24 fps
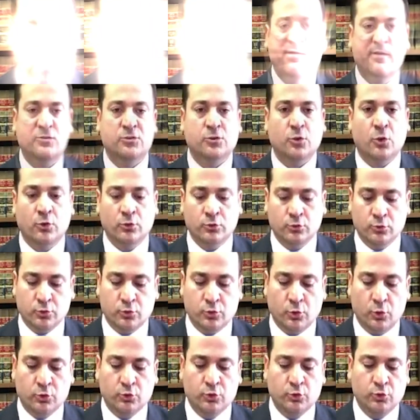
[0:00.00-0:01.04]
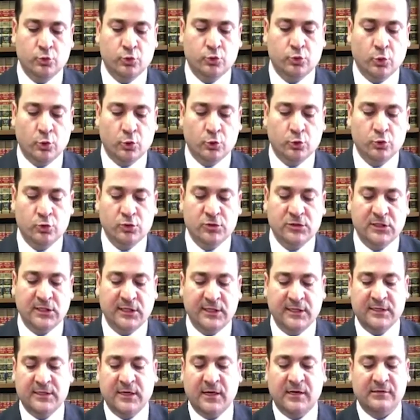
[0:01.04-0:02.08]
Ve son sorduğunuz sorunuz
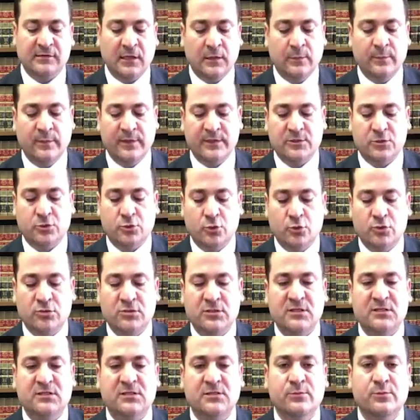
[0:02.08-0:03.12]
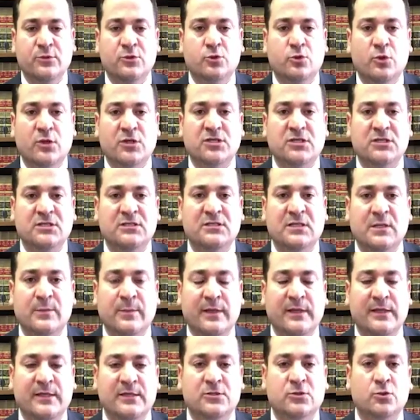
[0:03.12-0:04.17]
green card almak istiyoruz nasıl bir süreç
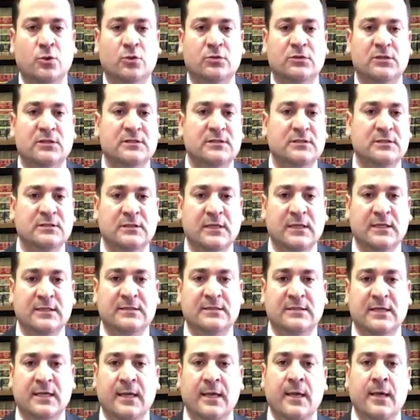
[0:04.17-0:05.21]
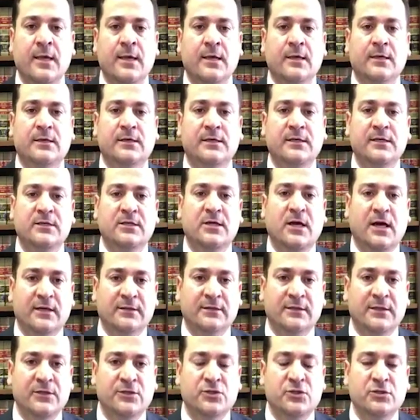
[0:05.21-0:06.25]
izlemeliyiz noktasında ise green
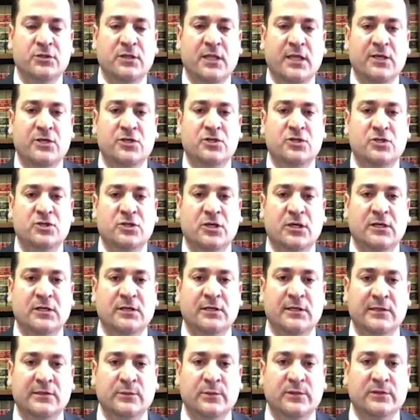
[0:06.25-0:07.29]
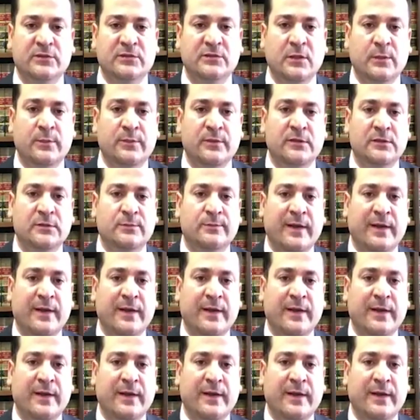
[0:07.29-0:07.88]
cardlar için değişik şekilde adım atılabilir.